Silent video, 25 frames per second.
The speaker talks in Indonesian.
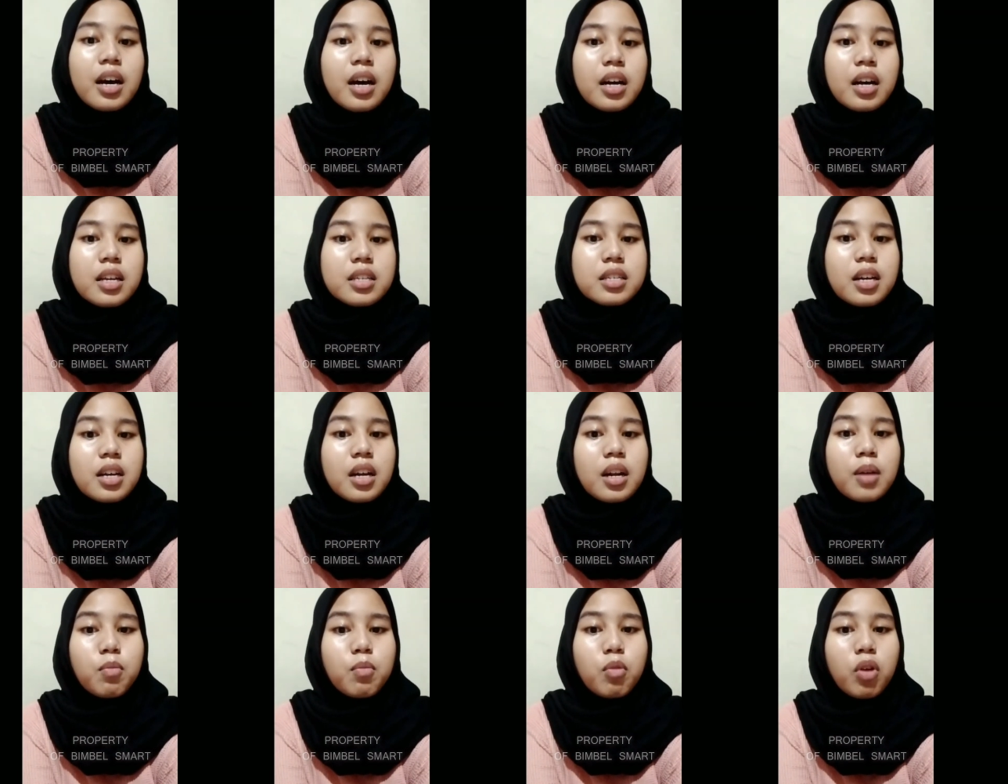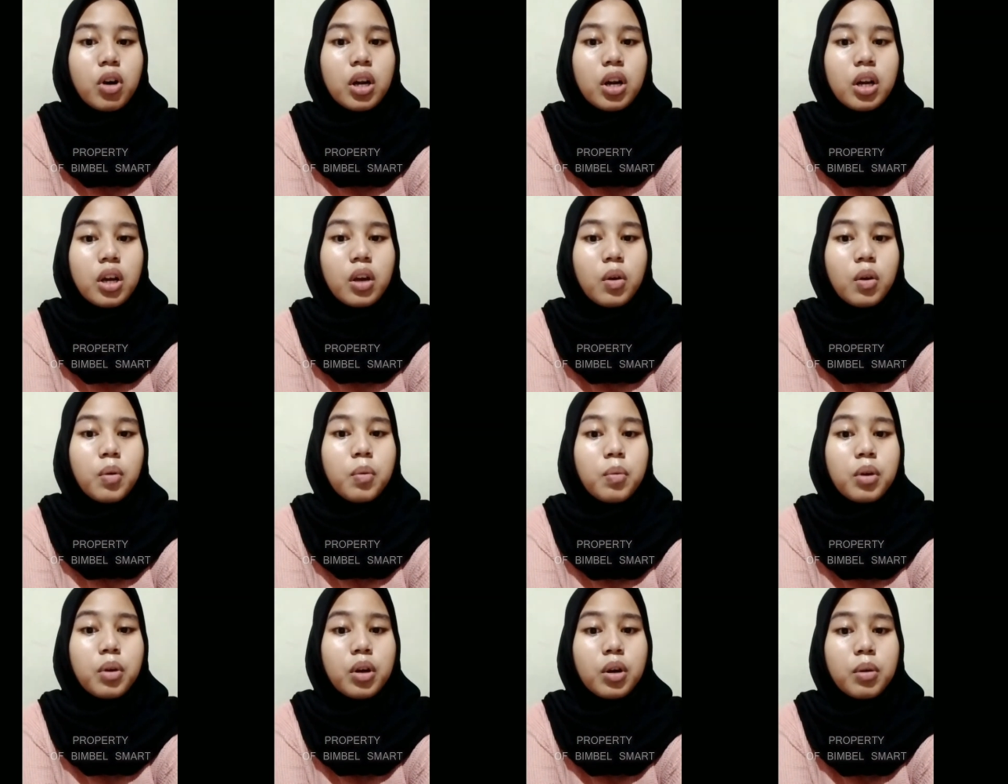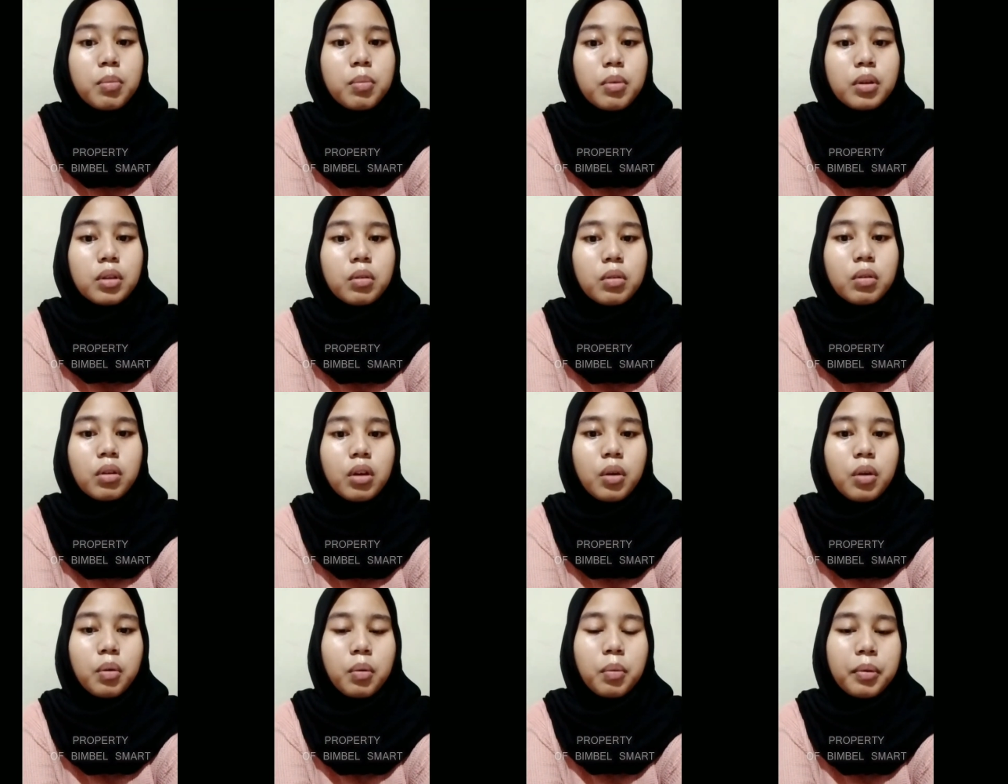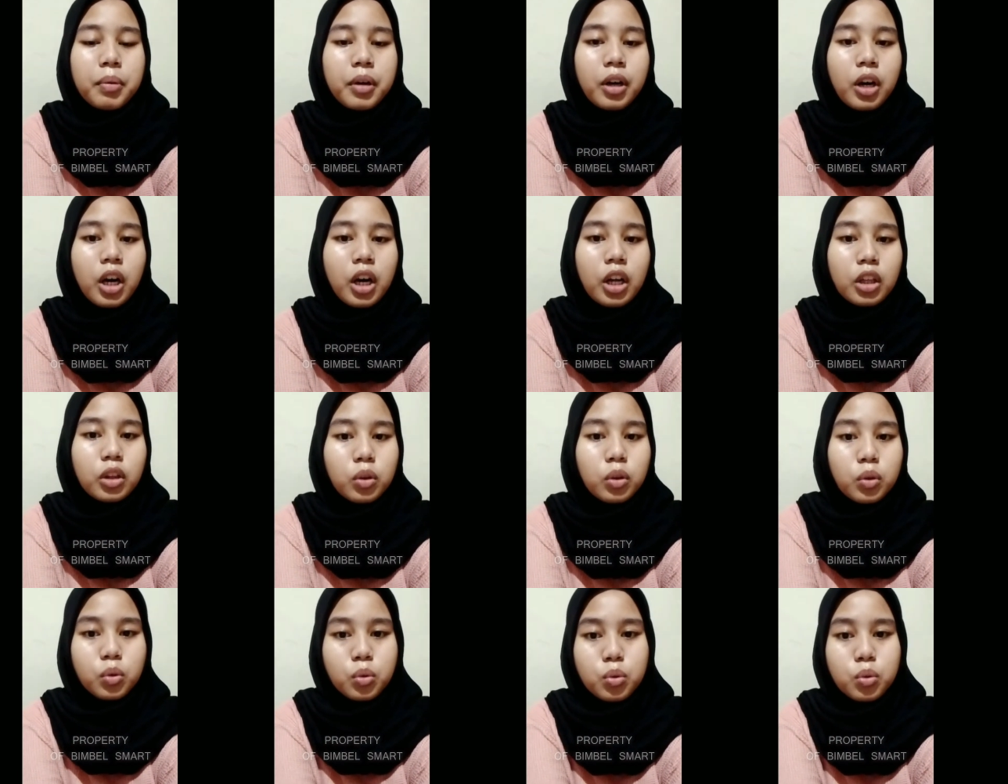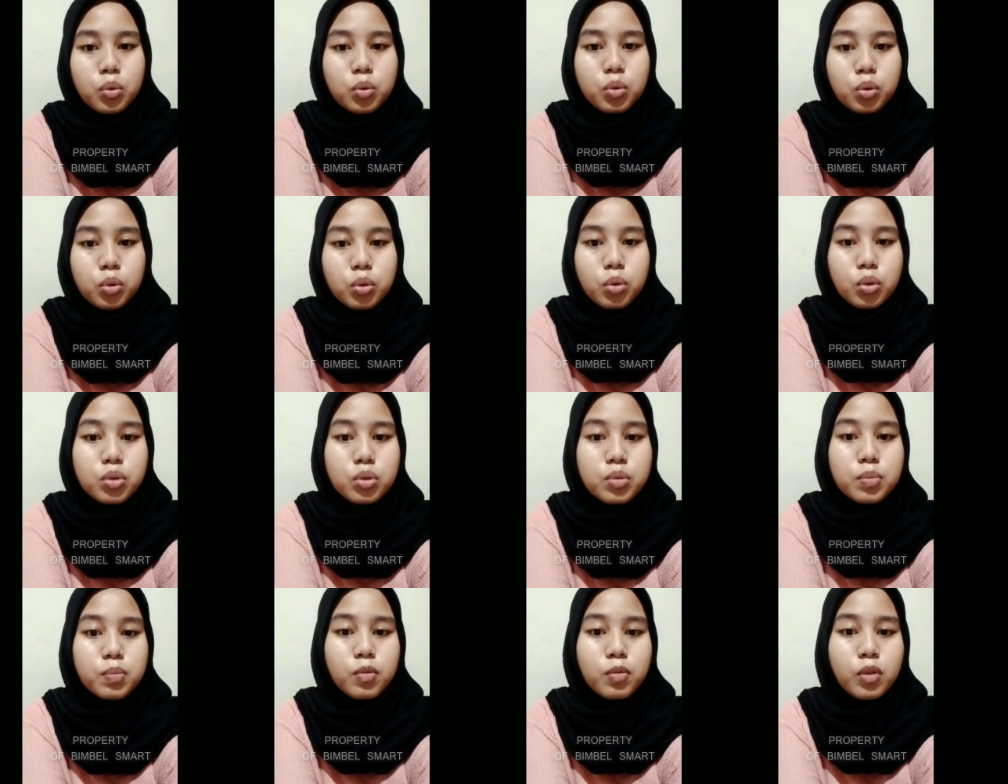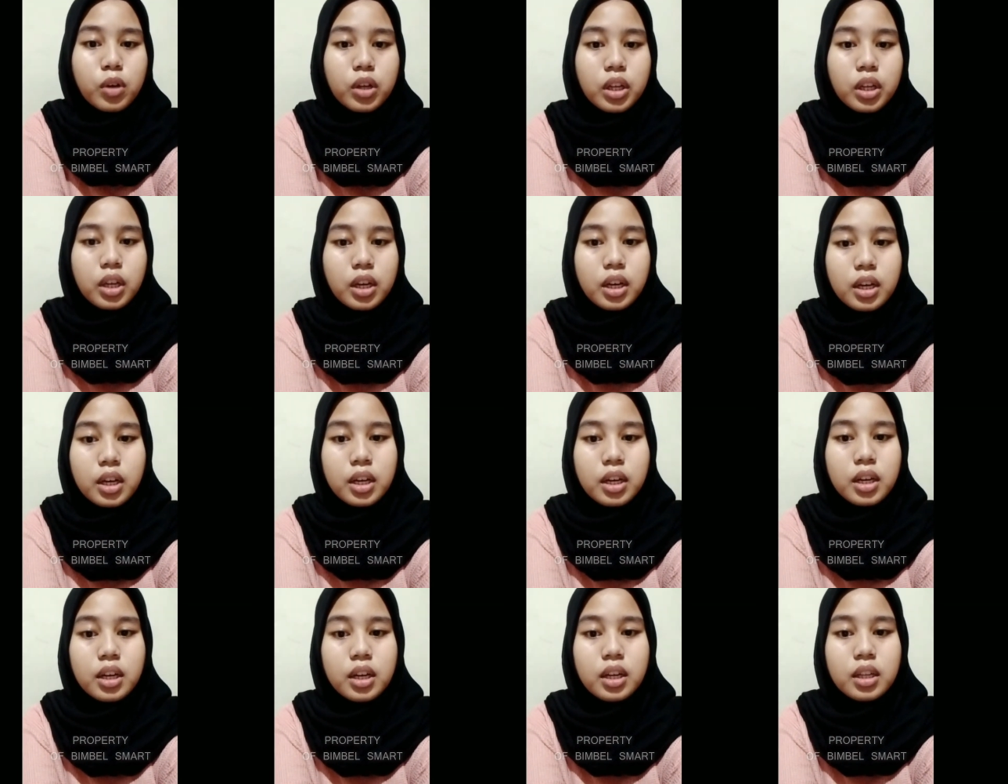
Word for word: Assalamualaikum warahmatullahi wabarakatuh untuk semuanya